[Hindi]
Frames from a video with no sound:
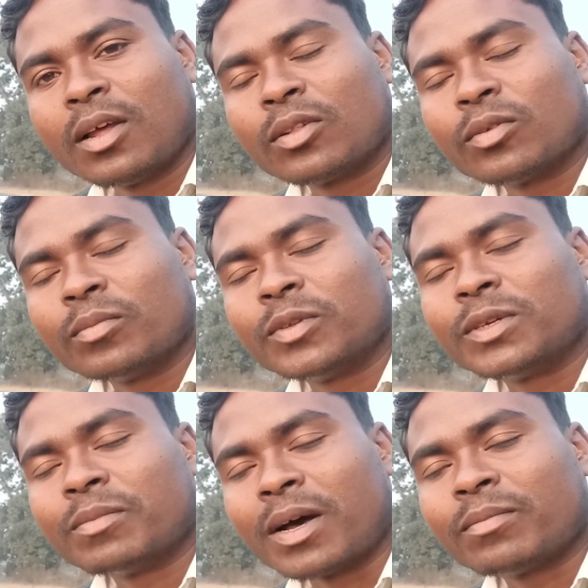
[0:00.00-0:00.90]
तो मुझे
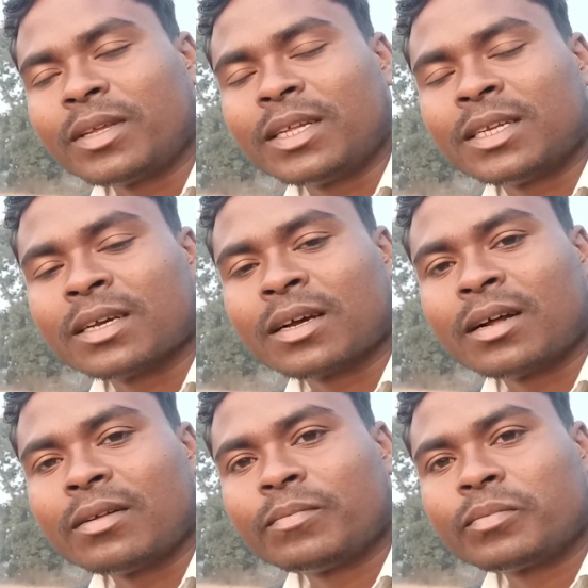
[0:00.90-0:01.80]
माफ़ कीजिएगा
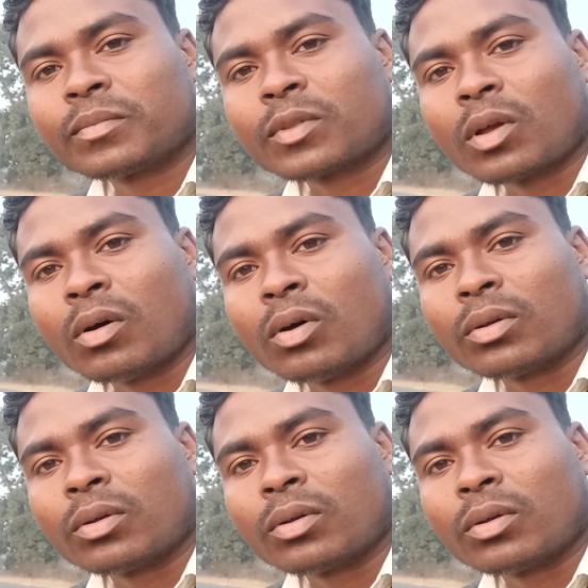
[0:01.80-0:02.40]
और